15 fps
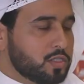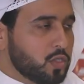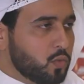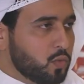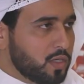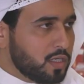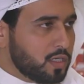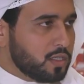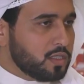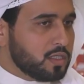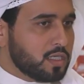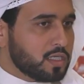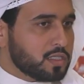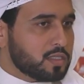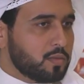جونا
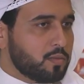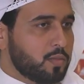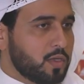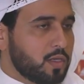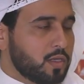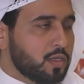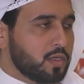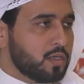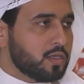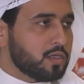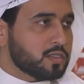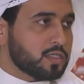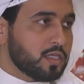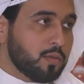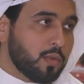يناسب آه،
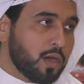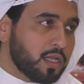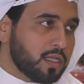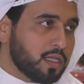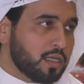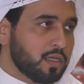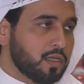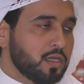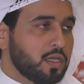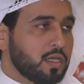استعمالنا